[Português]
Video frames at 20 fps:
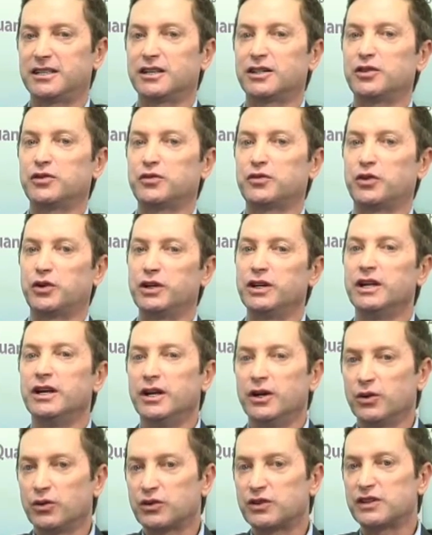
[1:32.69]
que foi
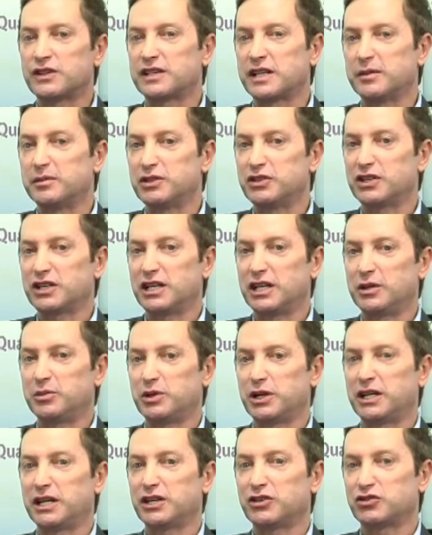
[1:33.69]
o sistema de equilíbrio
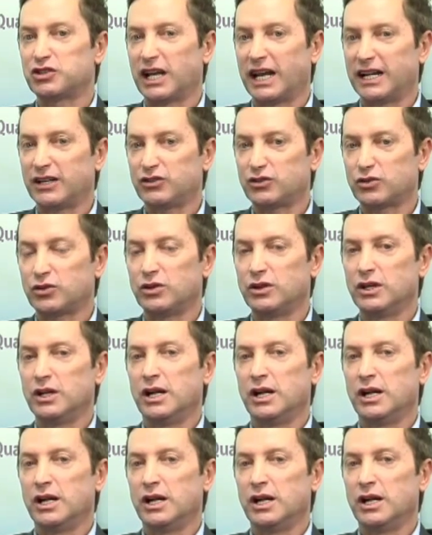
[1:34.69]
energético,